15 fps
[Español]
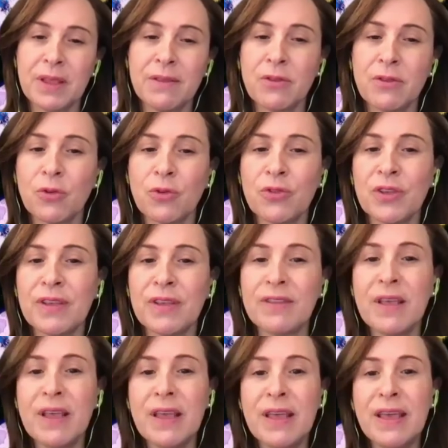
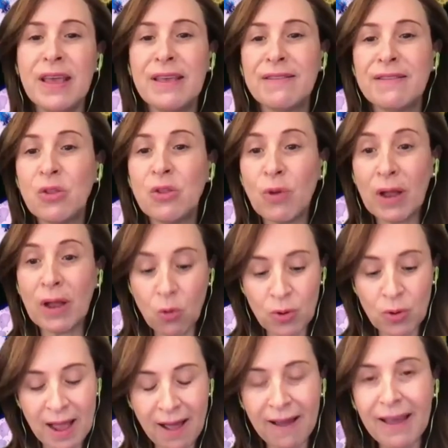Entonces, sin duda
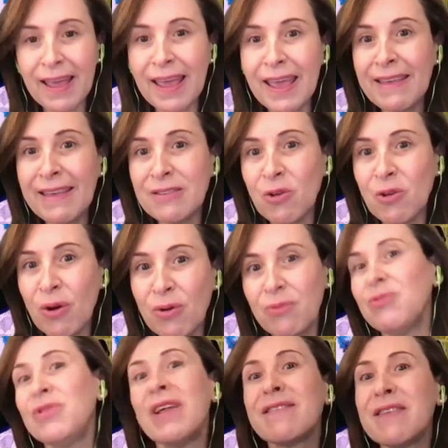alguna, esto,
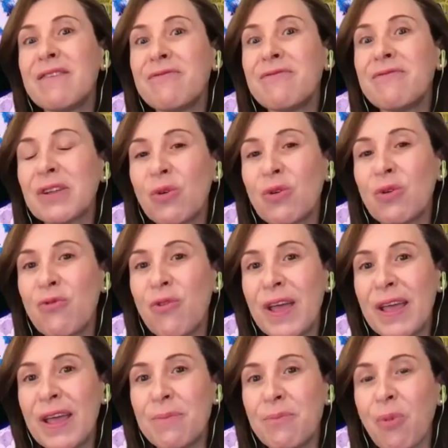un tercer factor
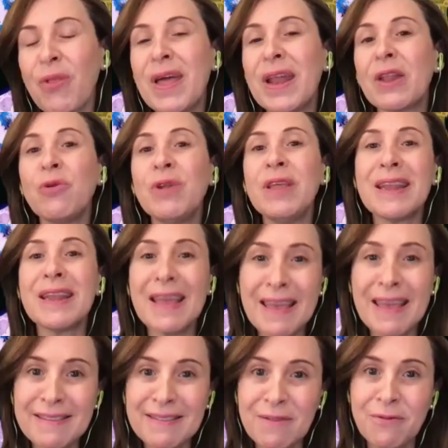fue poder reunir
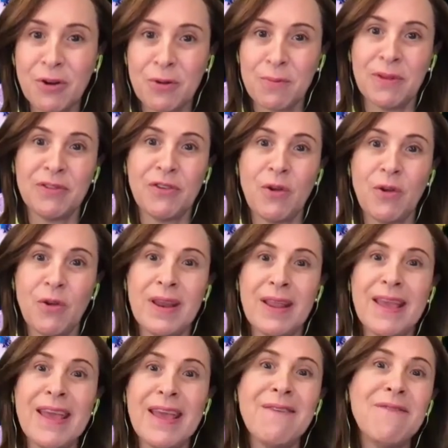esta información,
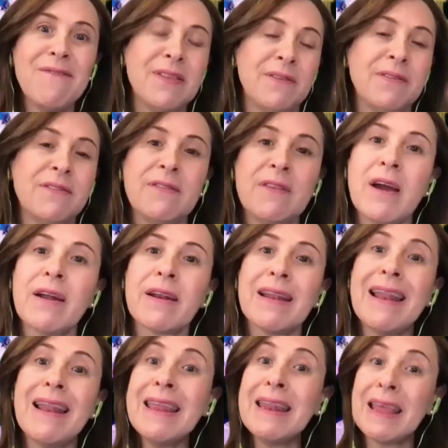evidenciar
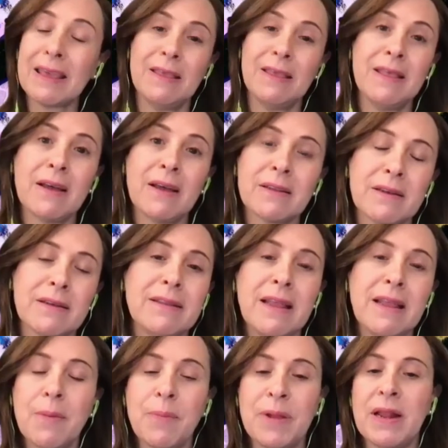la inequidad
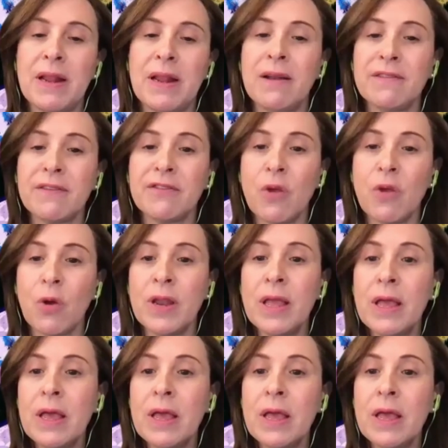de la penalización